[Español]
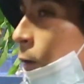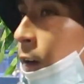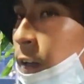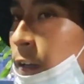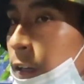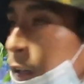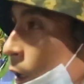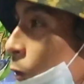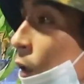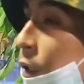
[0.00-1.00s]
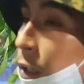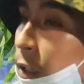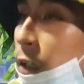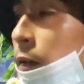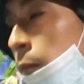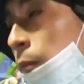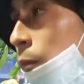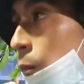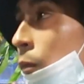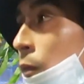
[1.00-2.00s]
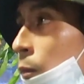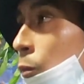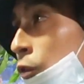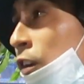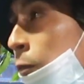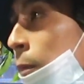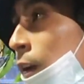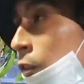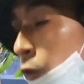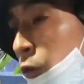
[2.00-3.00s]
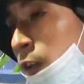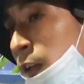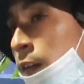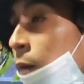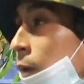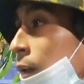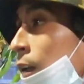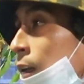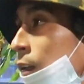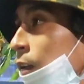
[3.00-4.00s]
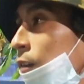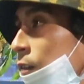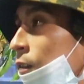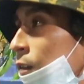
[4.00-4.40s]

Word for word: iba arranquillero y tiene mucha inspiración, tiene tremendas letras.